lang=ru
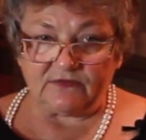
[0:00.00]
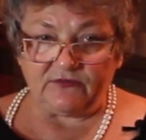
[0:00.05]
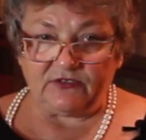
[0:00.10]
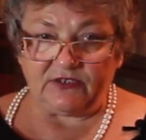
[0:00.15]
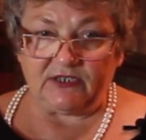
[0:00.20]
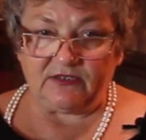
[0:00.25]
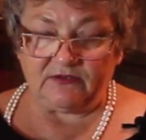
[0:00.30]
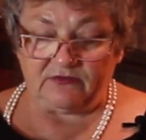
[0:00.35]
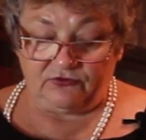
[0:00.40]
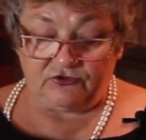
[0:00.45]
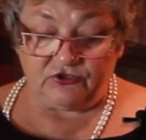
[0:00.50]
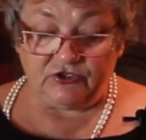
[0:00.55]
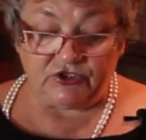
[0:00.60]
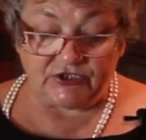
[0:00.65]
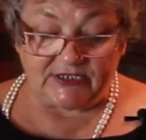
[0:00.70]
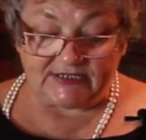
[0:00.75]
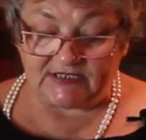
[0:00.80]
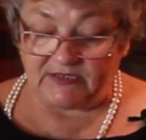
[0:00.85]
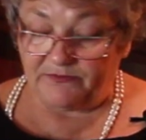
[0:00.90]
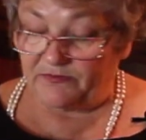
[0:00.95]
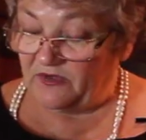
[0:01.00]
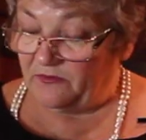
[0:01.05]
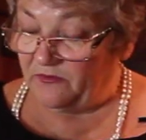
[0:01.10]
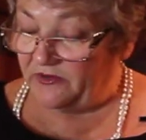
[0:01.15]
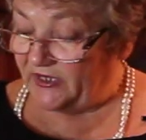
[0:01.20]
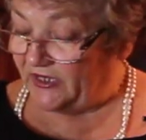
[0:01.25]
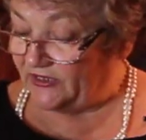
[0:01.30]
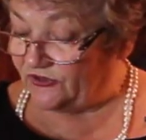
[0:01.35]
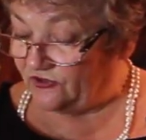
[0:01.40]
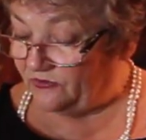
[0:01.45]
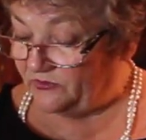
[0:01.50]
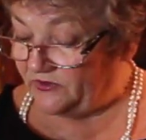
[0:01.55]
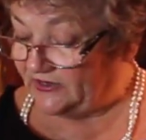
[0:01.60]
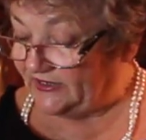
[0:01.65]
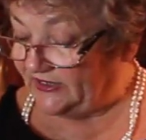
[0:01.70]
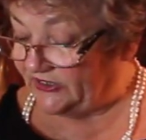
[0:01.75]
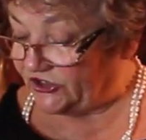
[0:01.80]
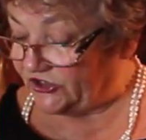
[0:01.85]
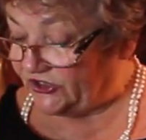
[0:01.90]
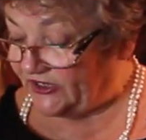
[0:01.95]
вот я очень часто применяю, особенно
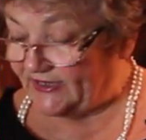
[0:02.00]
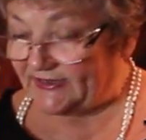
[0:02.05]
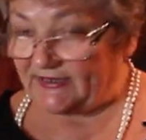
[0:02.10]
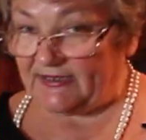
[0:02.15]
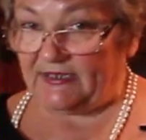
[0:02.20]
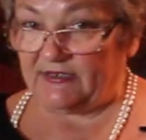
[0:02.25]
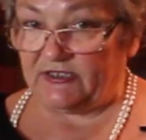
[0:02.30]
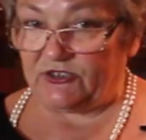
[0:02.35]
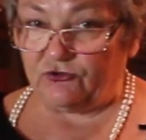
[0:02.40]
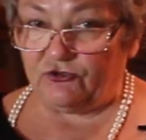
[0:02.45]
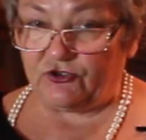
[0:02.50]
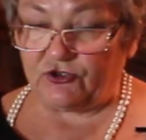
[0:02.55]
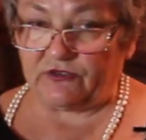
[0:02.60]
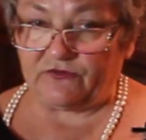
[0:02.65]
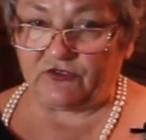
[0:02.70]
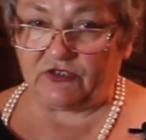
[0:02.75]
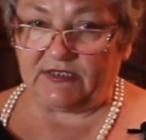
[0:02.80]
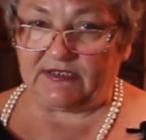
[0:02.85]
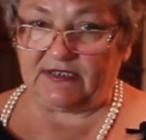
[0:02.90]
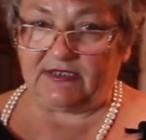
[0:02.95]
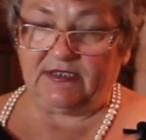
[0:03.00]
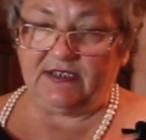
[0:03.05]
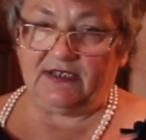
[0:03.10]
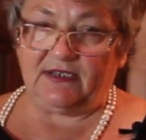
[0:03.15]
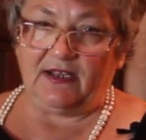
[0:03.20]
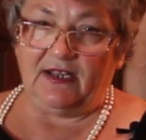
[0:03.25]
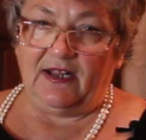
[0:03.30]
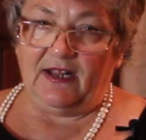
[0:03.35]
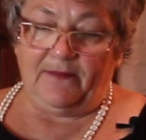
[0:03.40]
для шерсти, для носочков шерстяных,